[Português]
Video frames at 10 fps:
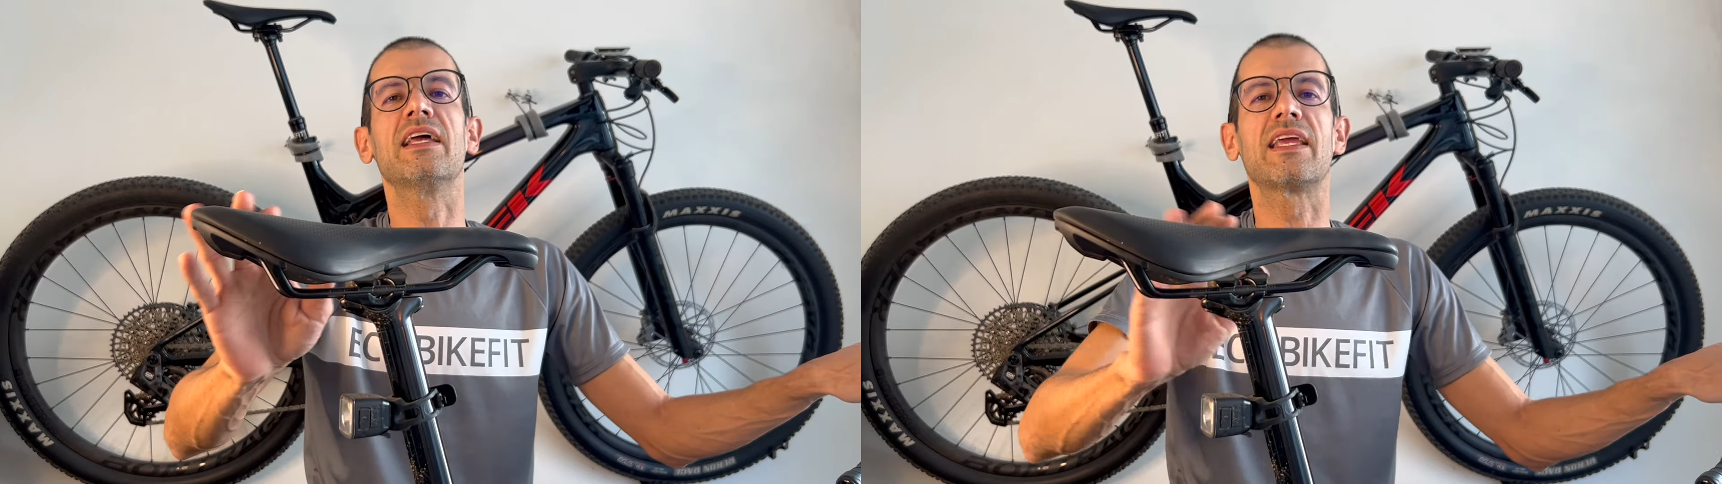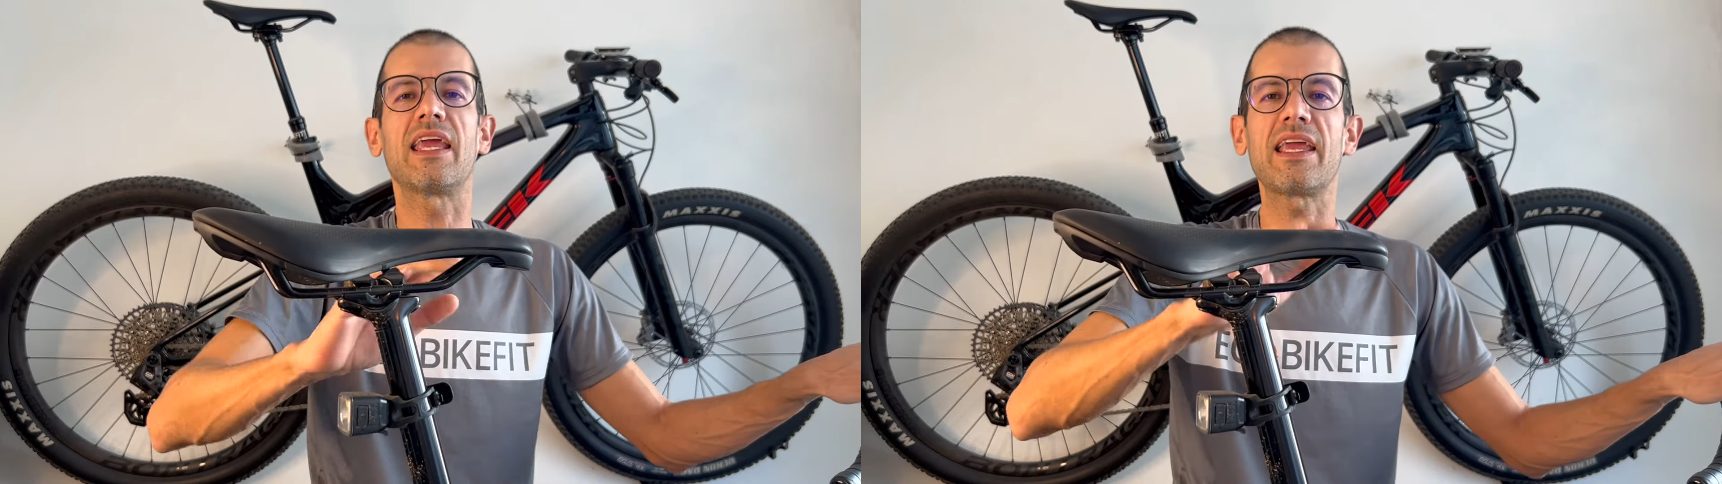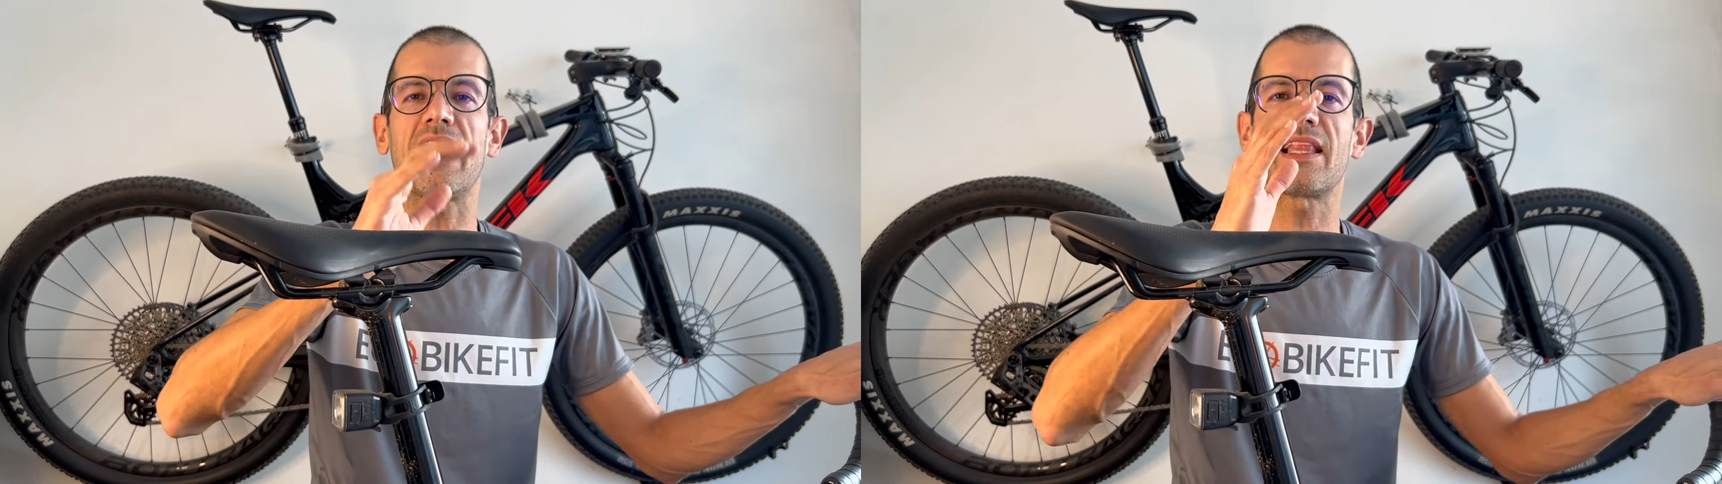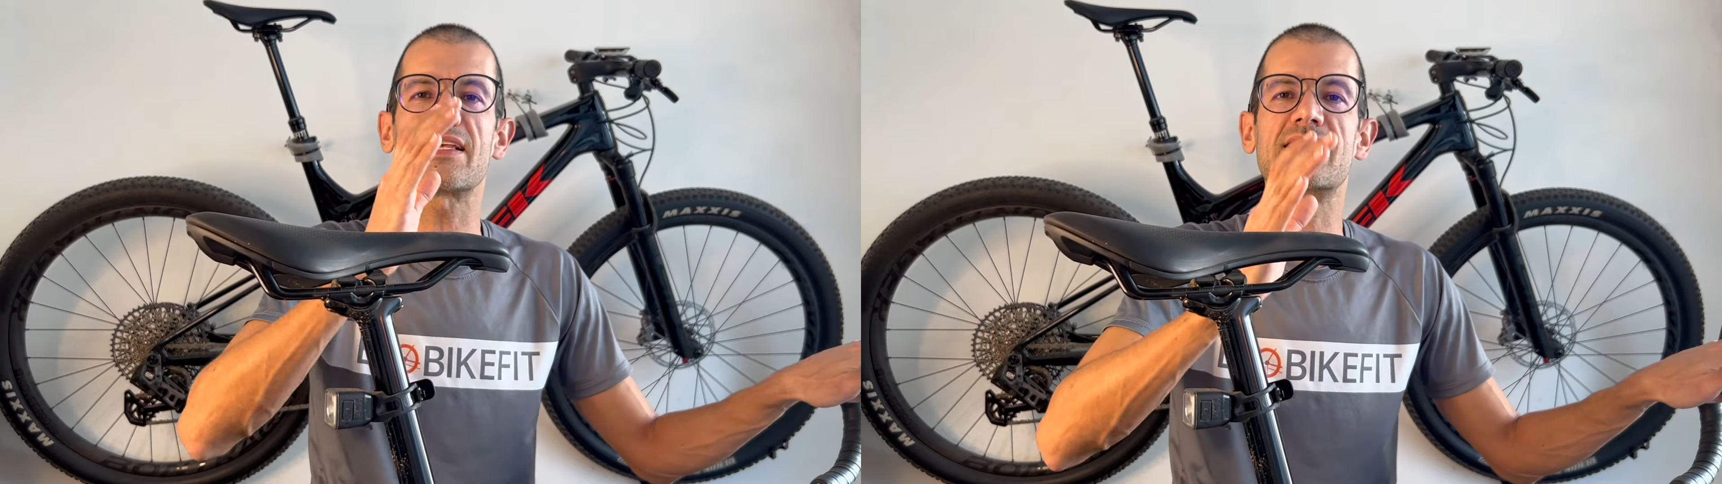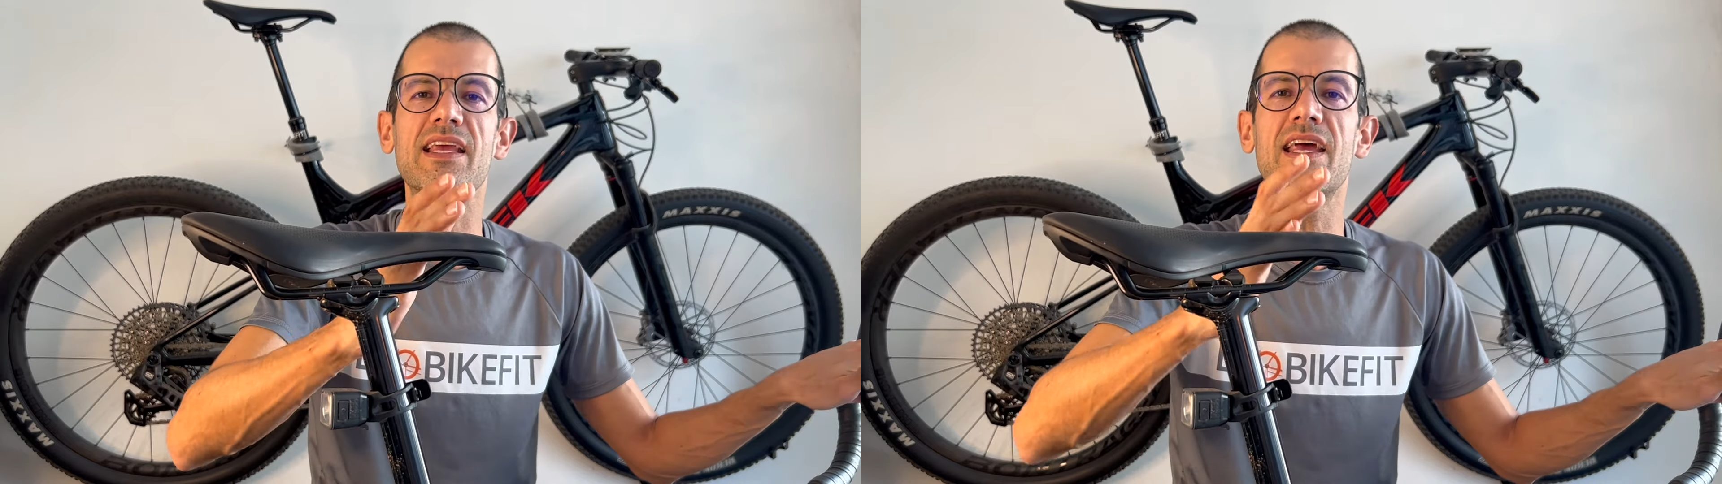Quem é
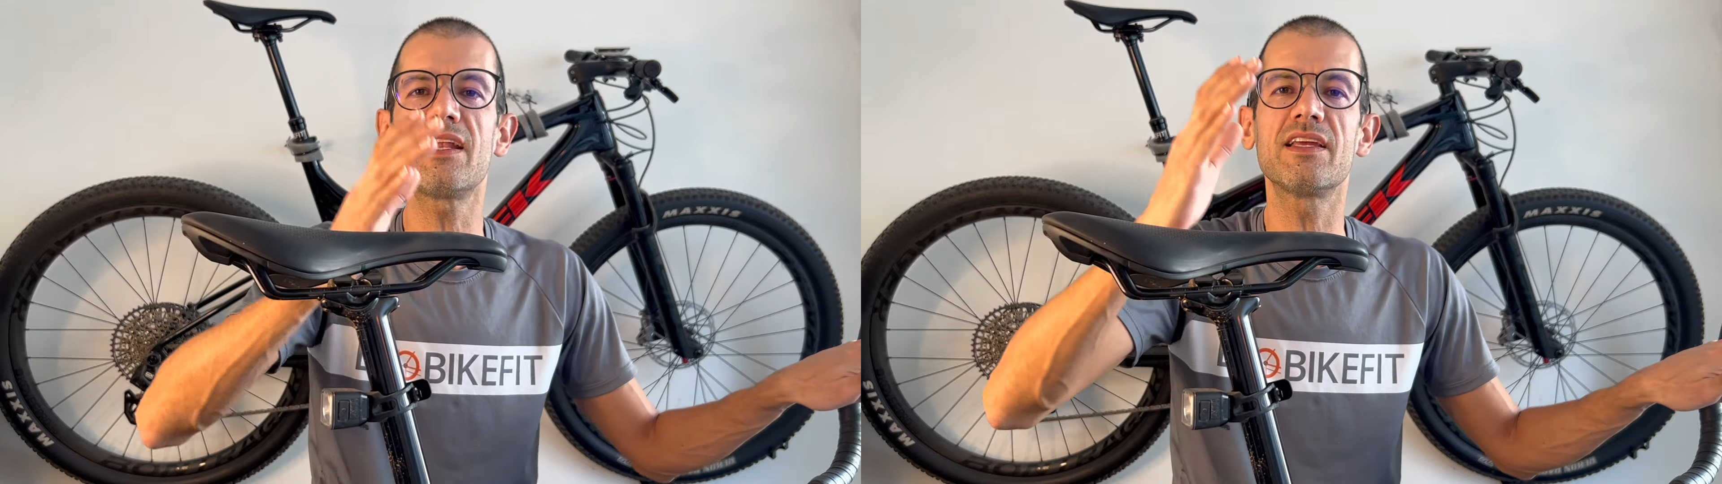lazer,